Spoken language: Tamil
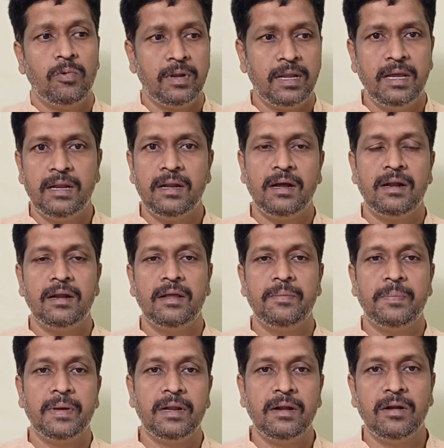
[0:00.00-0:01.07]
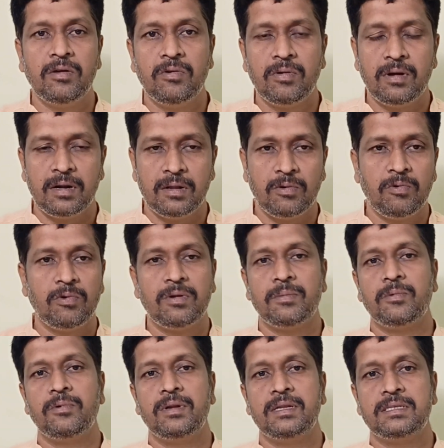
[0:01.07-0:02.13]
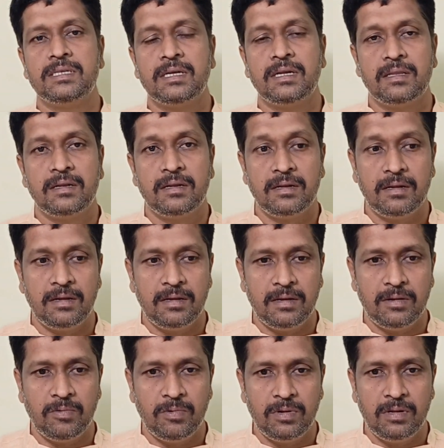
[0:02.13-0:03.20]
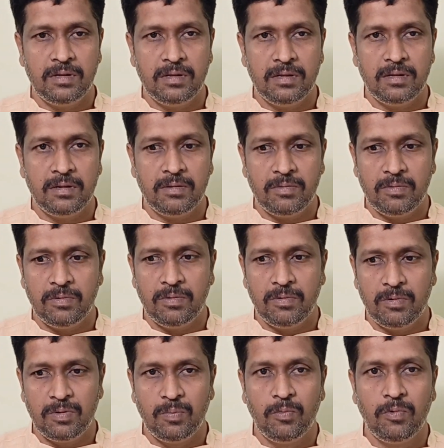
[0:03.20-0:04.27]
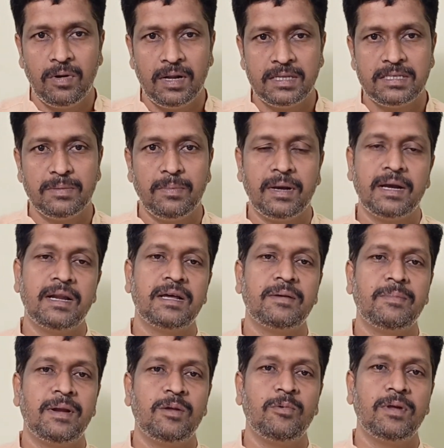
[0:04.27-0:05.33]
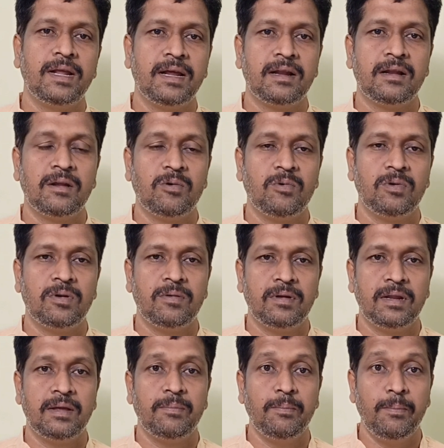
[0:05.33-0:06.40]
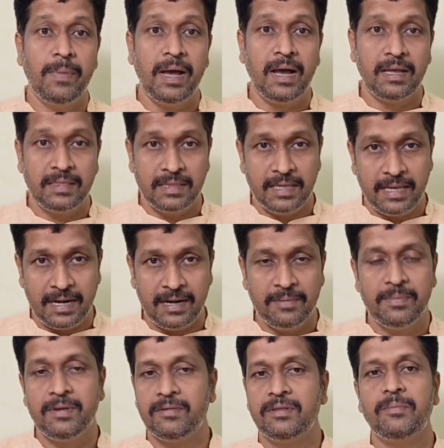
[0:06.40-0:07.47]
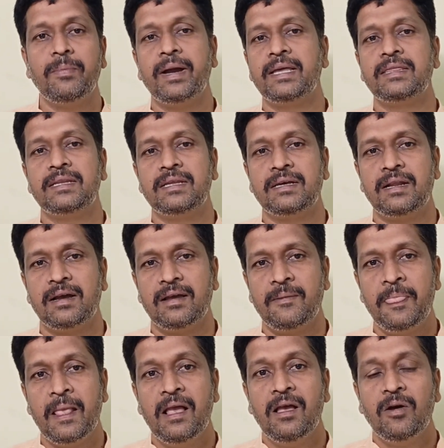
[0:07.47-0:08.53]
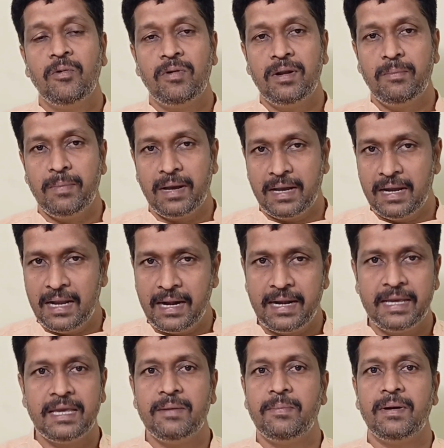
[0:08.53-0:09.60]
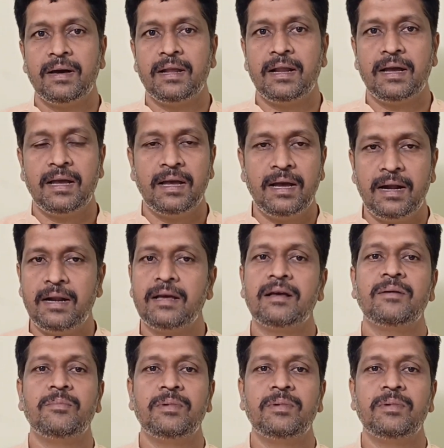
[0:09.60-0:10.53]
ஒரே நாளில் பெருளவுக்கான கூடம் கூடிடுச்சு கிட்டத்தட்ட ஒரு ஒரு மூணு லட்சம் மக்களுக்கு மேலே ஒரே இடத்துல கூடினோடனே அந்த இடமே வந்து பயந்துட்டு இருக்கிறாங்க ஒன்று மக்களை அடக்கி பார்க்குறாங்க அடக்க